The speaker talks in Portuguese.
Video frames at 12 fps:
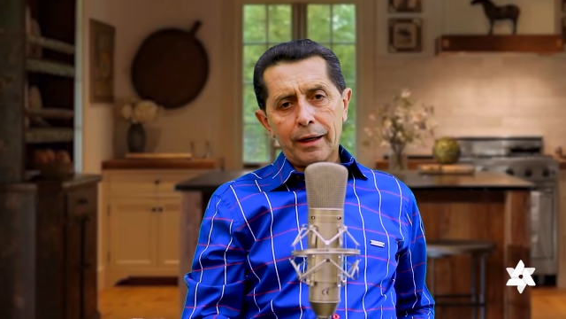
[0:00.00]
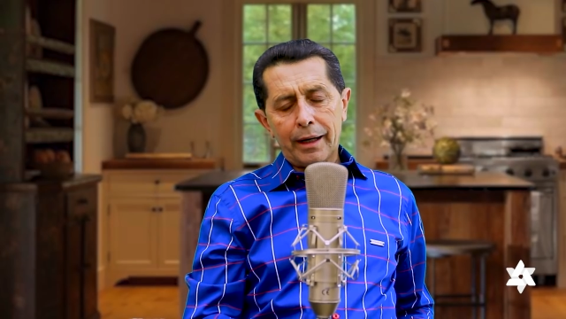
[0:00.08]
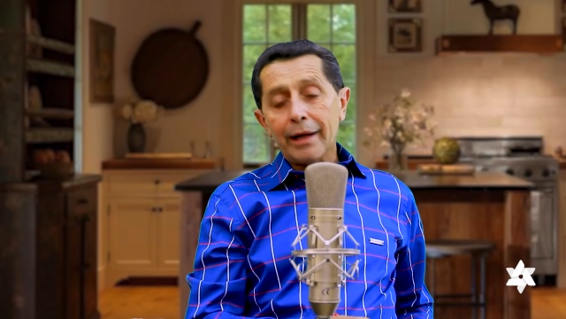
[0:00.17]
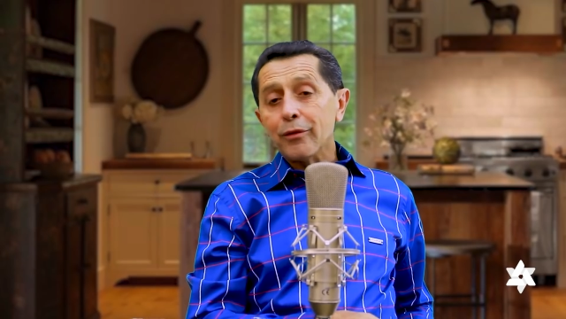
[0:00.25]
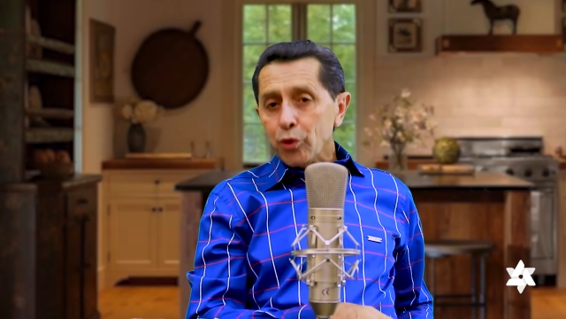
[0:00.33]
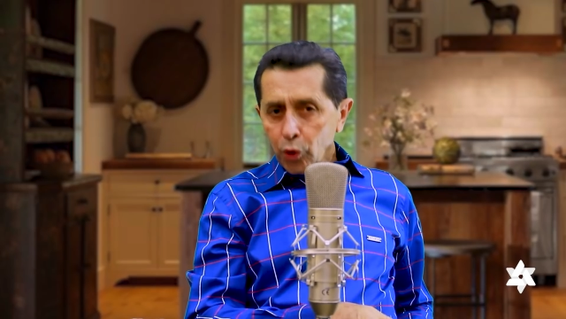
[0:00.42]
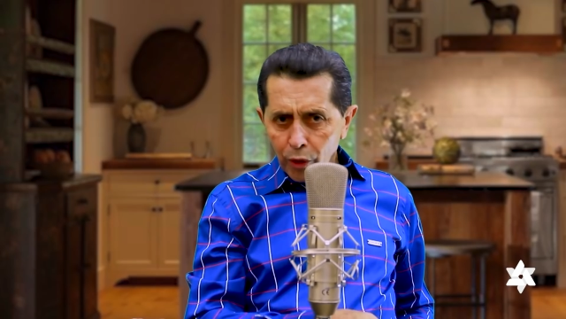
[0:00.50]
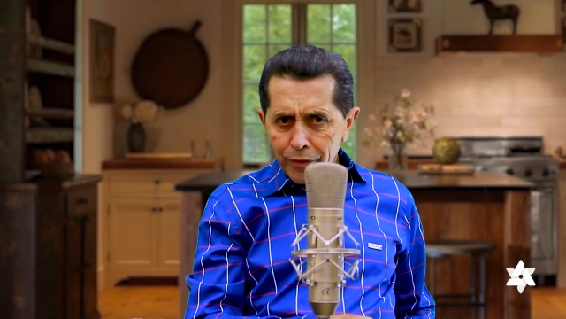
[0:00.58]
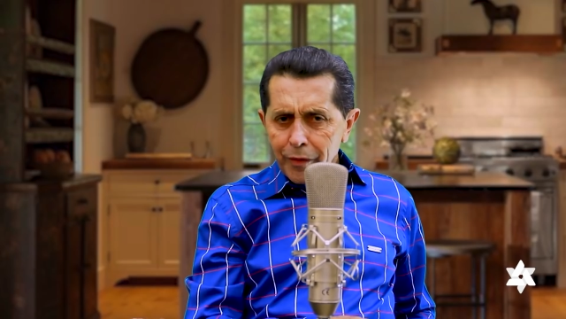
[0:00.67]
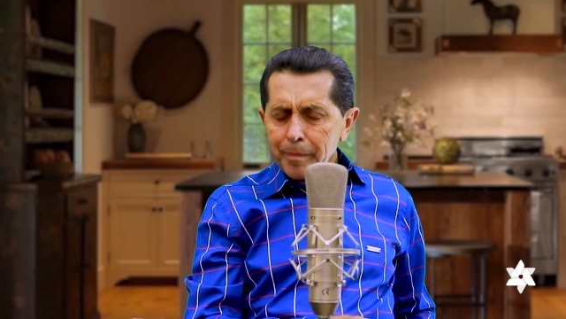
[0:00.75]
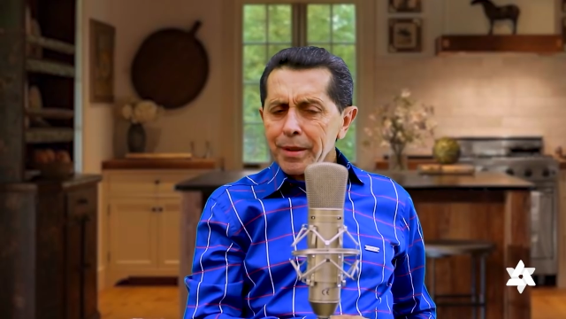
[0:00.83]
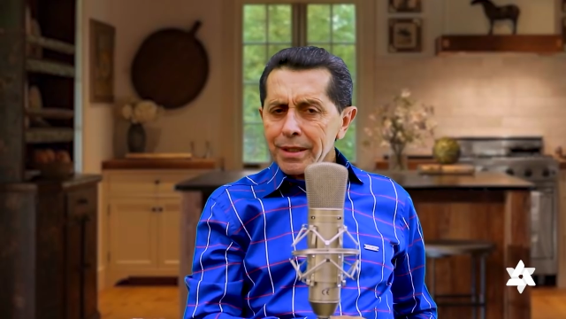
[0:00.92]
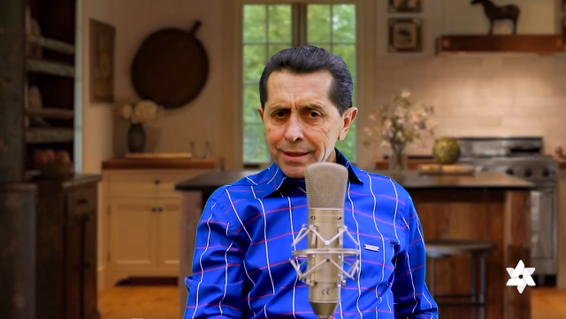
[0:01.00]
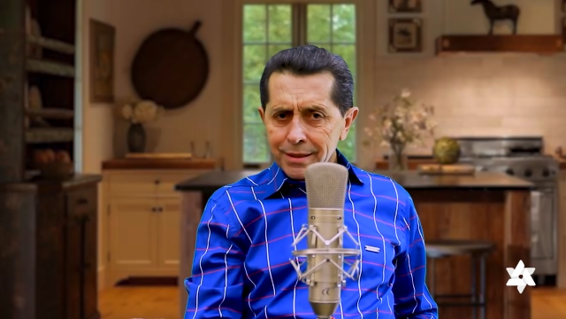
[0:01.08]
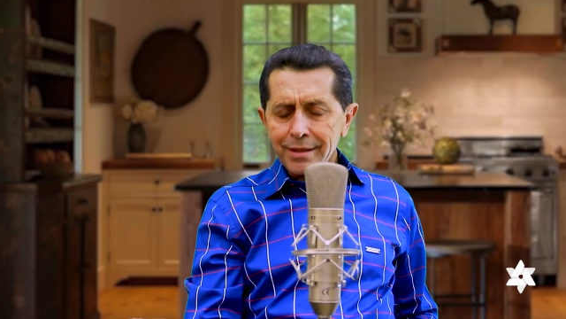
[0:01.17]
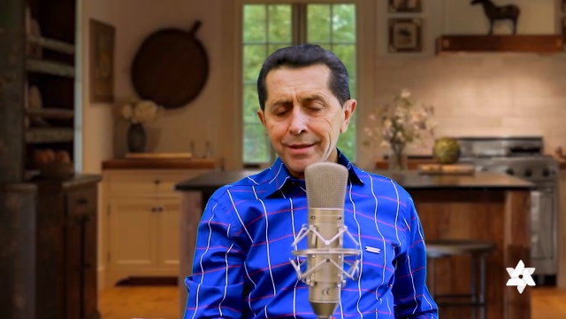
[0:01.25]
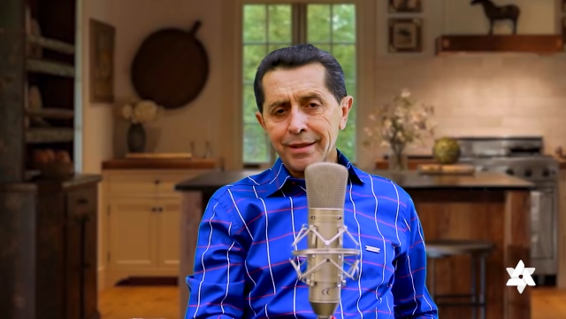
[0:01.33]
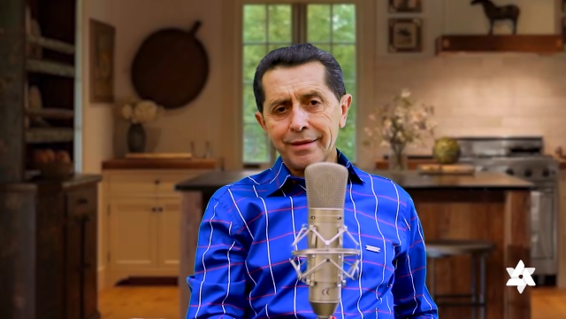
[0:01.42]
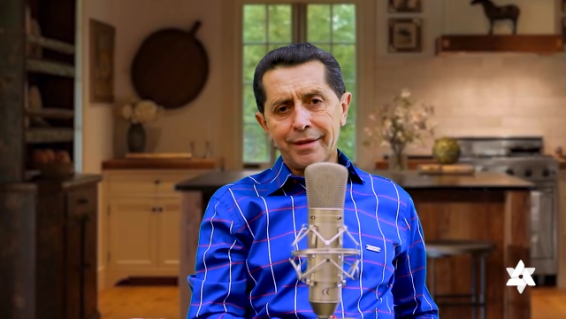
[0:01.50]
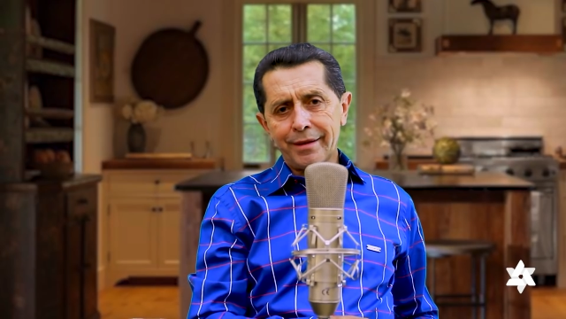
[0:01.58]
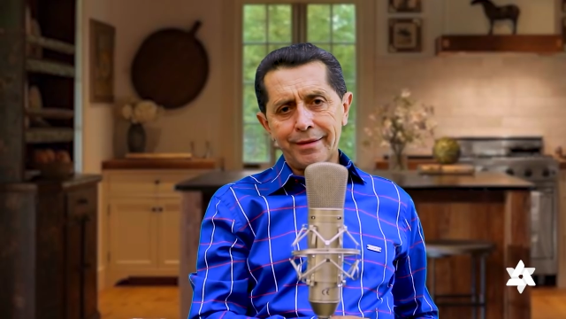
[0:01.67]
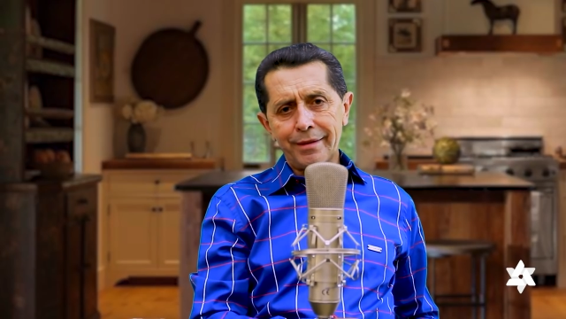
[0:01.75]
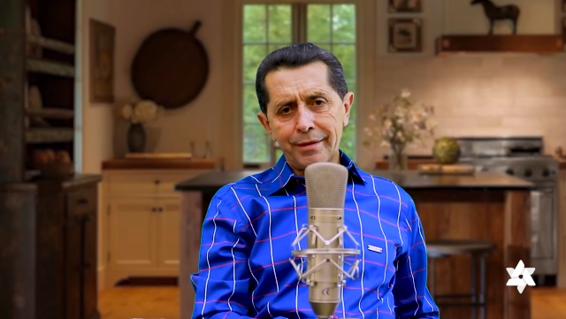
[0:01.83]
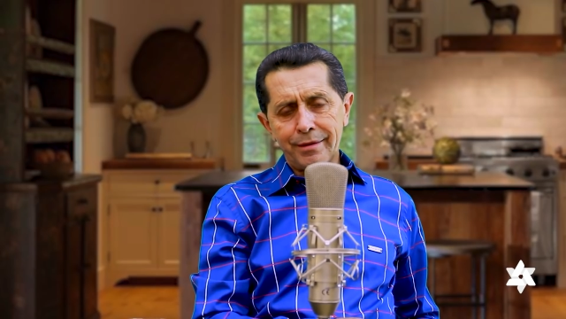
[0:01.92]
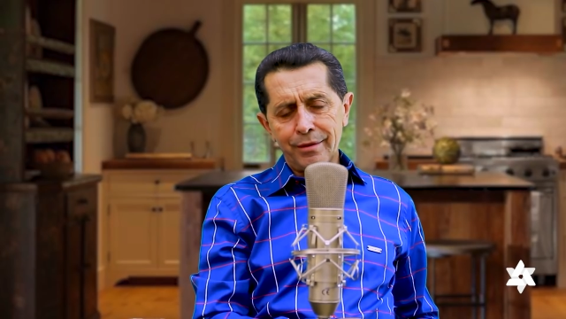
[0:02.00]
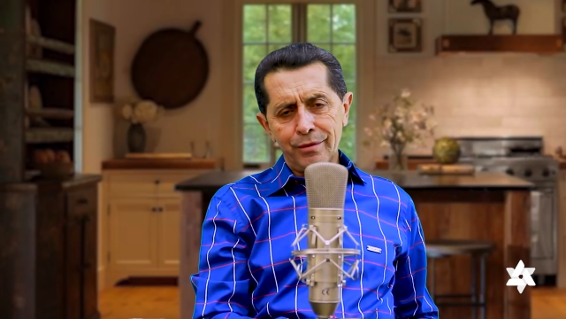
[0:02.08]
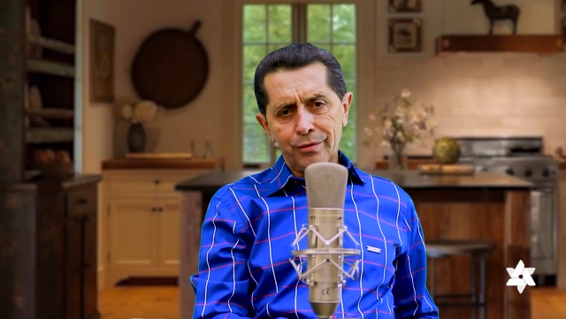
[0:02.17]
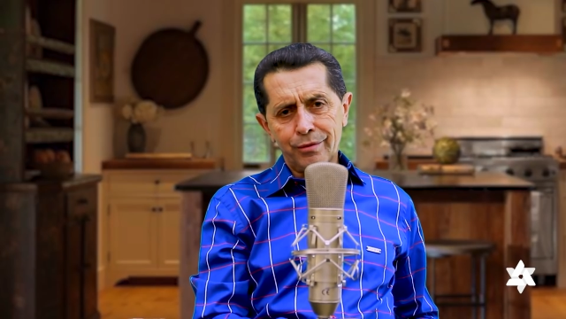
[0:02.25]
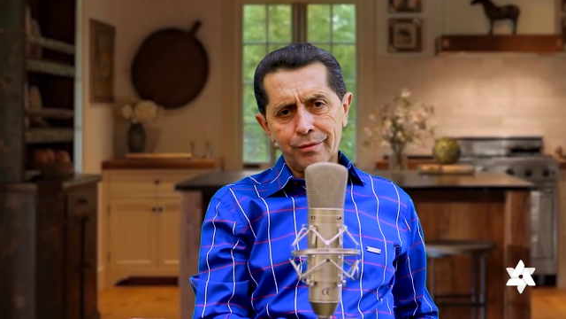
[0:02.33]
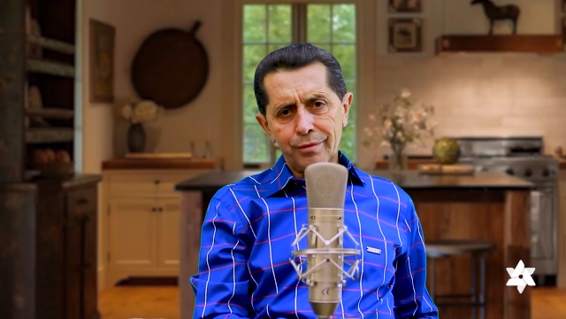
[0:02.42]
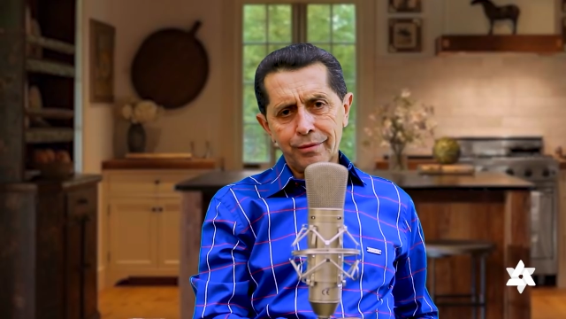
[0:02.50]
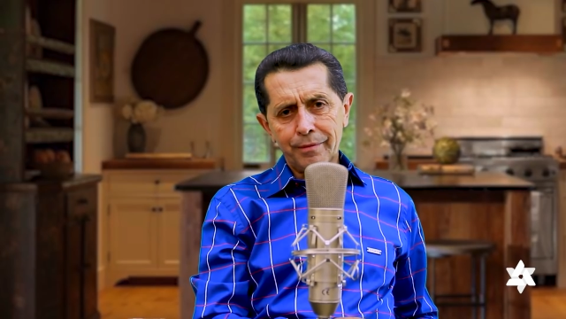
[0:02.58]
A noiva precisa entender isso.